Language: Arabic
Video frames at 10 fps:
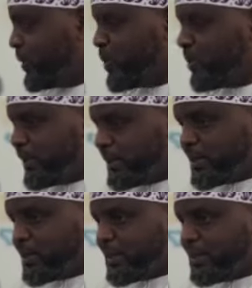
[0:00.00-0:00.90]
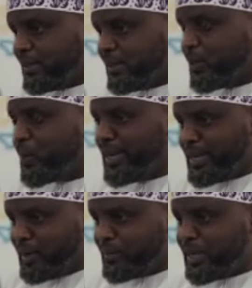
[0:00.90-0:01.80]
وفطرة
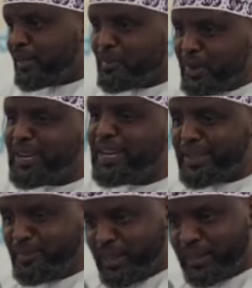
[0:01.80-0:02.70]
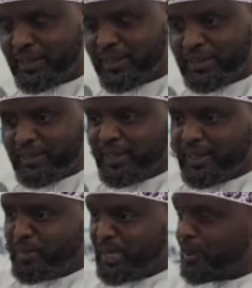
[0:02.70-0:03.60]
ونعمة من نعمه
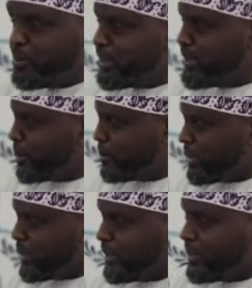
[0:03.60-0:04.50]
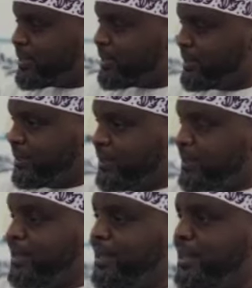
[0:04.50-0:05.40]
كما أخبرنا بذلك
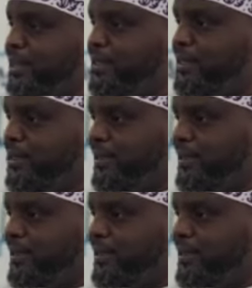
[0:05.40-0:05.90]
قائلا